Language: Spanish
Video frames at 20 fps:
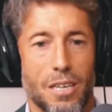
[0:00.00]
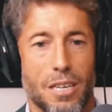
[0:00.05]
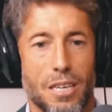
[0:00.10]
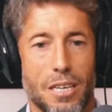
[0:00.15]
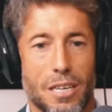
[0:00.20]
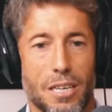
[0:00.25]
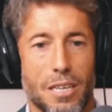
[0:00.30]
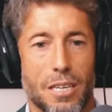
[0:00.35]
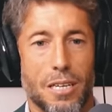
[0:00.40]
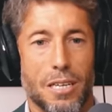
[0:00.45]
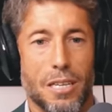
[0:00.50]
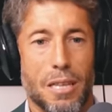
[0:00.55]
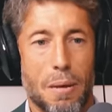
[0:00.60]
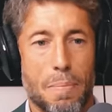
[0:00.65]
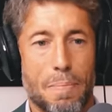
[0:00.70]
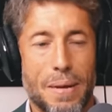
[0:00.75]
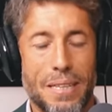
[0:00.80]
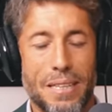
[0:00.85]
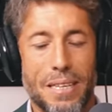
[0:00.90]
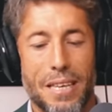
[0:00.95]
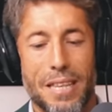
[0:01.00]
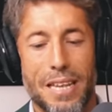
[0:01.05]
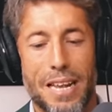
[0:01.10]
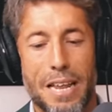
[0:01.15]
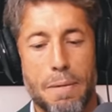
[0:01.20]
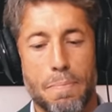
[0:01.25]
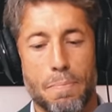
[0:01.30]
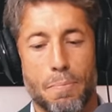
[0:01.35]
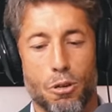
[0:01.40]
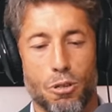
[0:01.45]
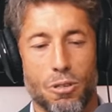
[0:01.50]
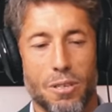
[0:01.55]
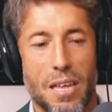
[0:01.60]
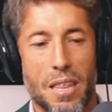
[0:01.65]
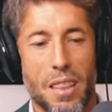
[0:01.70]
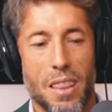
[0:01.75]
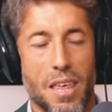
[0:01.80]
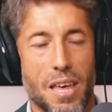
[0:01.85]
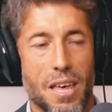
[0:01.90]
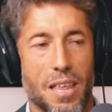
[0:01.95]
Y depende de la
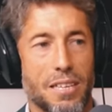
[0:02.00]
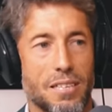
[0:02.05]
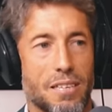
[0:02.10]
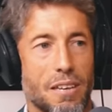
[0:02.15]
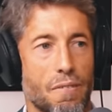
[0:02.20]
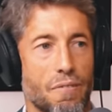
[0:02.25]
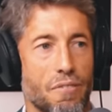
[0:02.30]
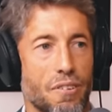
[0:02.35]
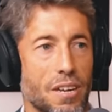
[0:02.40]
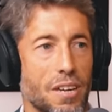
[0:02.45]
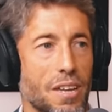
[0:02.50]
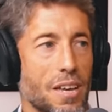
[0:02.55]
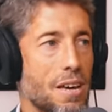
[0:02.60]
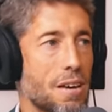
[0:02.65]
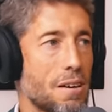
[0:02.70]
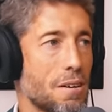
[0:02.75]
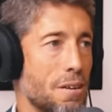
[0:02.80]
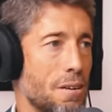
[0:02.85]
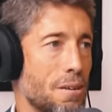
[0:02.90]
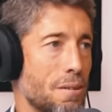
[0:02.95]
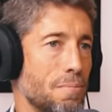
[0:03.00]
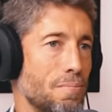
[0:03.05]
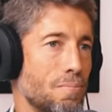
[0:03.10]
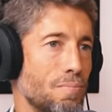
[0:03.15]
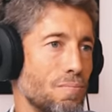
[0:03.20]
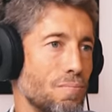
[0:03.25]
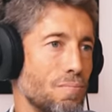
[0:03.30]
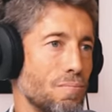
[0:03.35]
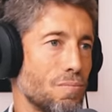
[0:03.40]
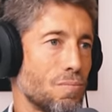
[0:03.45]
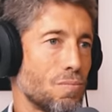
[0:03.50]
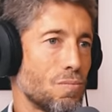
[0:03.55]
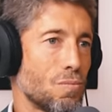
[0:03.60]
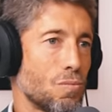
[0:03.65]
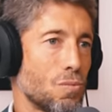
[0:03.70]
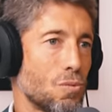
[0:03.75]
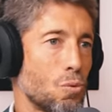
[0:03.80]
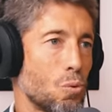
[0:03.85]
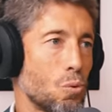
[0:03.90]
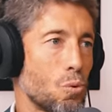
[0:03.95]
importancia de esa feria,
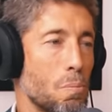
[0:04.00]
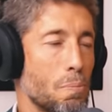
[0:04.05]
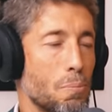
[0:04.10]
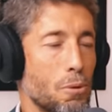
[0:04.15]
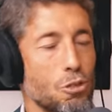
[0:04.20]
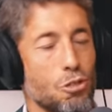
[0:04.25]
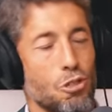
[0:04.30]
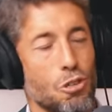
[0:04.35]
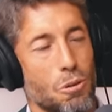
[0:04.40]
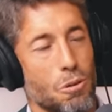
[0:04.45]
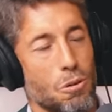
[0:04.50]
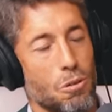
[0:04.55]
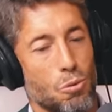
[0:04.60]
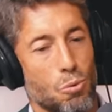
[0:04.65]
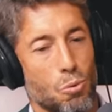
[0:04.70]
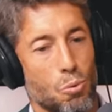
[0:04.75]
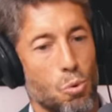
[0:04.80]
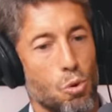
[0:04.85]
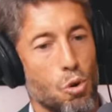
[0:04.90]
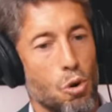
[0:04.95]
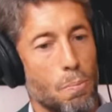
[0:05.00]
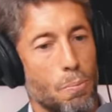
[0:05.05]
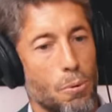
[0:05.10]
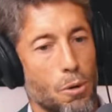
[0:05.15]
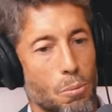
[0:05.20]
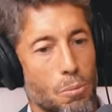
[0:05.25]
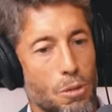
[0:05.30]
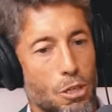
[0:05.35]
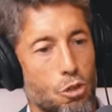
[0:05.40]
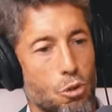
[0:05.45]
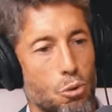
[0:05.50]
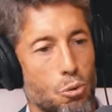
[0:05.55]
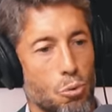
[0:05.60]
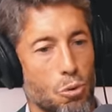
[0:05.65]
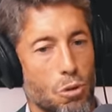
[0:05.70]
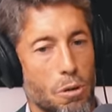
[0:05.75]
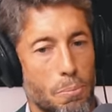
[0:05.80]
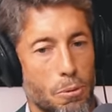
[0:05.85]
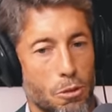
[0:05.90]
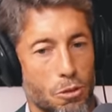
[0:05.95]
Mm, eh, tu, compromiso y
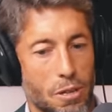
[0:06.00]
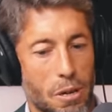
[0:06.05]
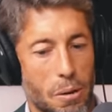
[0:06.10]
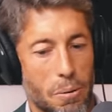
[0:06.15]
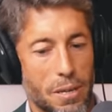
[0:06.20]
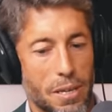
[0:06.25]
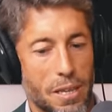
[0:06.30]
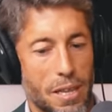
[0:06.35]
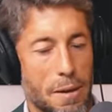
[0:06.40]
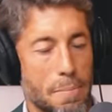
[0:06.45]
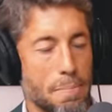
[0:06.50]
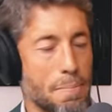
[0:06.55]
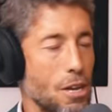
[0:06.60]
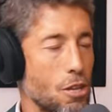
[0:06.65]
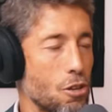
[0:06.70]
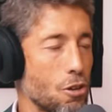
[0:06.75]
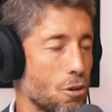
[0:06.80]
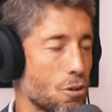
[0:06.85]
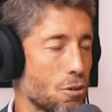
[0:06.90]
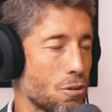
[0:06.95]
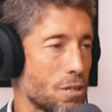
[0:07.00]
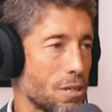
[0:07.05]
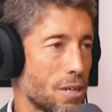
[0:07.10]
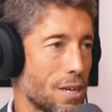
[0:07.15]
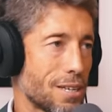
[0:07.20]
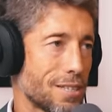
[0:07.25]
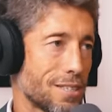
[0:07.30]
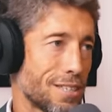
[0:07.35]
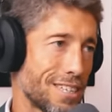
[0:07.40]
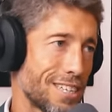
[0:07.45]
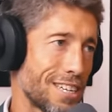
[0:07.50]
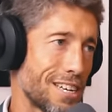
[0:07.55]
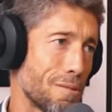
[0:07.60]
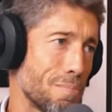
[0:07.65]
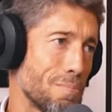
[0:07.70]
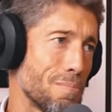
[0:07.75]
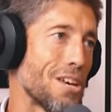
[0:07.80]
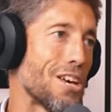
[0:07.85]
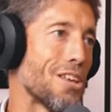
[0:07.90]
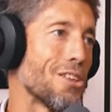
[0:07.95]
tu responsabilidad es mayor, así que
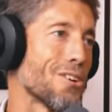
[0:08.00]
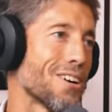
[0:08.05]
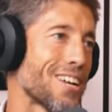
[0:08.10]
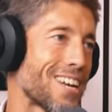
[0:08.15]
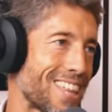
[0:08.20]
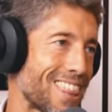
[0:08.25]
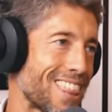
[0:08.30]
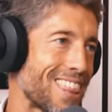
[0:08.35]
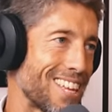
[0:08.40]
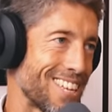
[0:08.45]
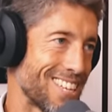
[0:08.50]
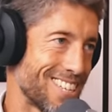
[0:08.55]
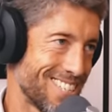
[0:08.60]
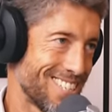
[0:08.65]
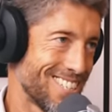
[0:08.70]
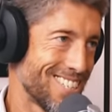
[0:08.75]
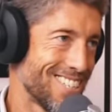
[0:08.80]
el miedo crece.